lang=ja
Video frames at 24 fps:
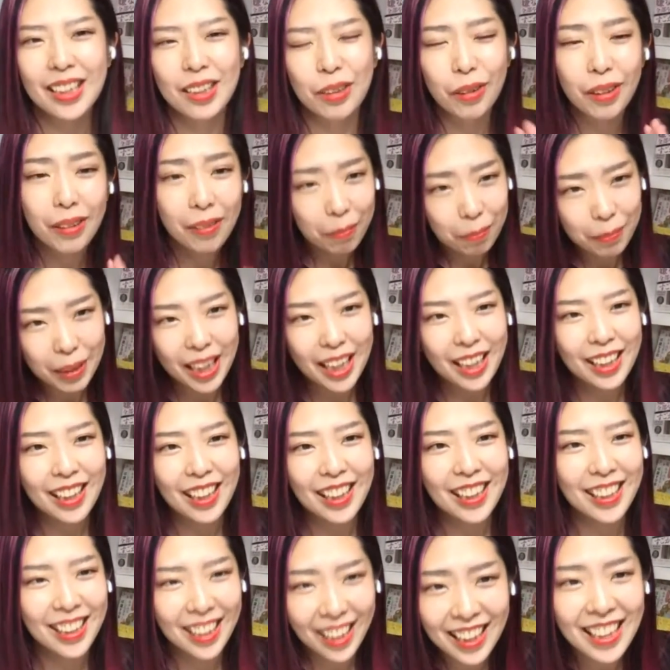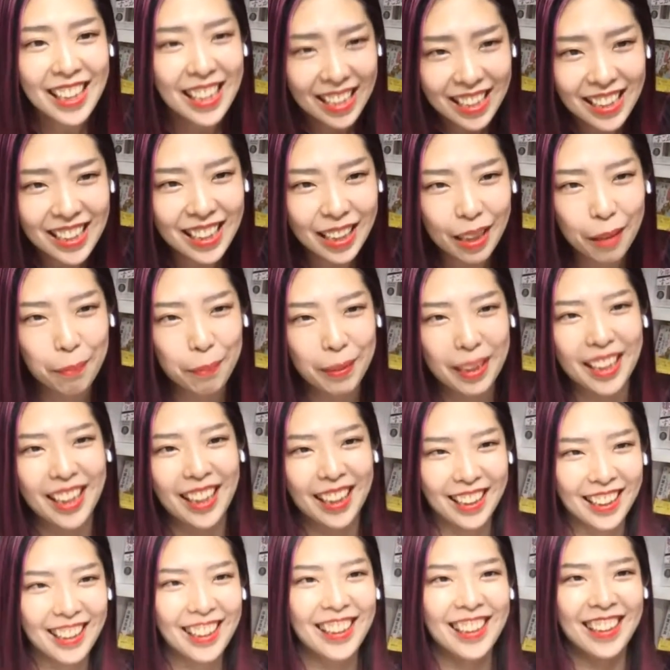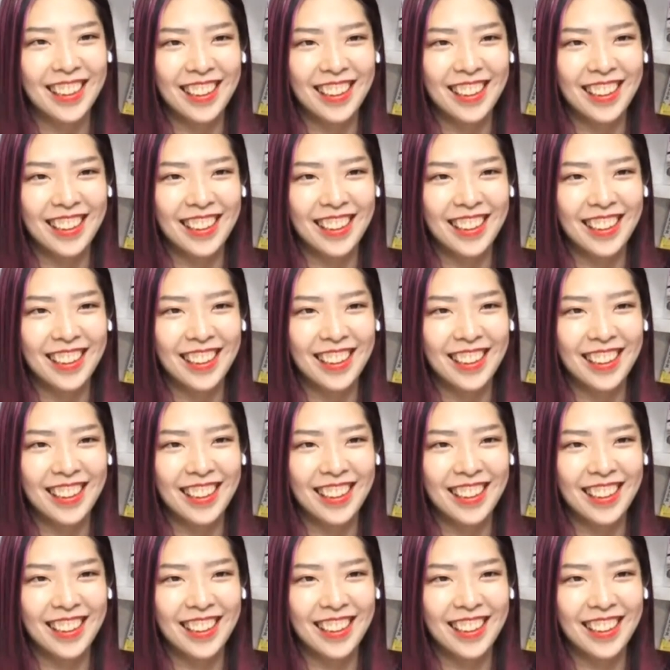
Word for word: で、それを毎回着たらいいじゃんみたいな。